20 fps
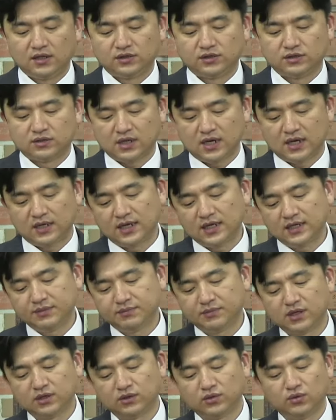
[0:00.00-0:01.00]

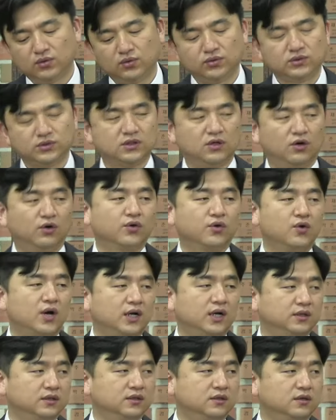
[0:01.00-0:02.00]
하나님께도
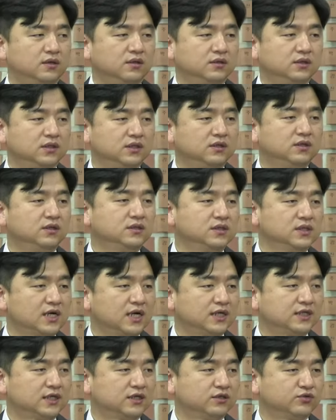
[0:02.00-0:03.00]
적용하는 것 이것을
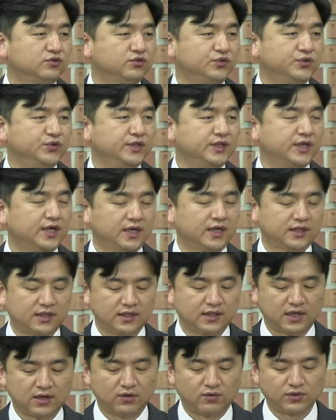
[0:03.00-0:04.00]
가장 주의해야
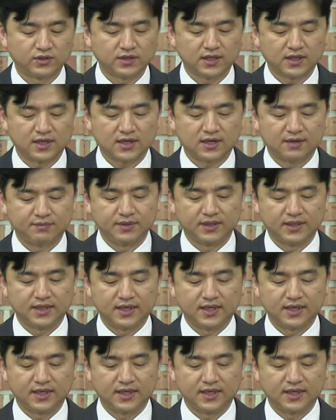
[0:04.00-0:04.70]
된다고 생각합니다.